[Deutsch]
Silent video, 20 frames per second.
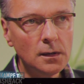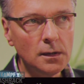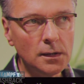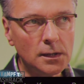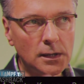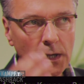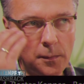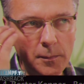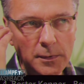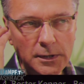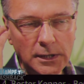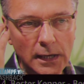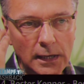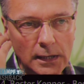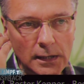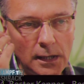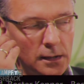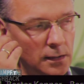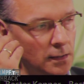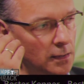Ich kann mich
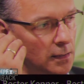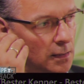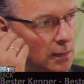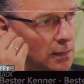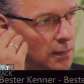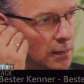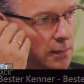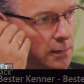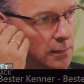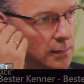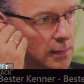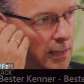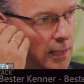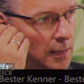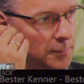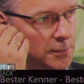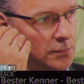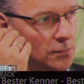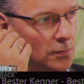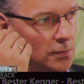erinnern, äh, da
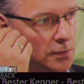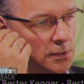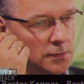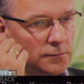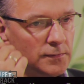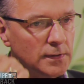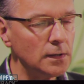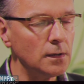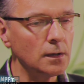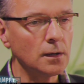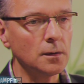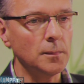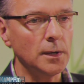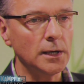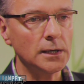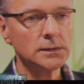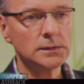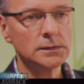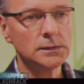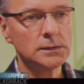habe ich noch in die Windeln
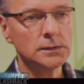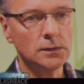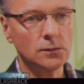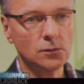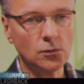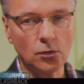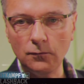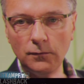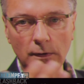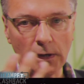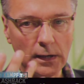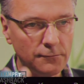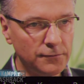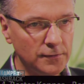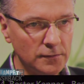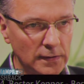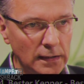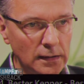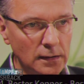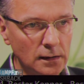gemacht. Das können wir ja
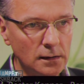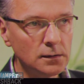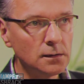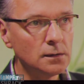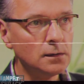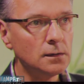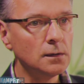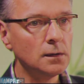fast alle.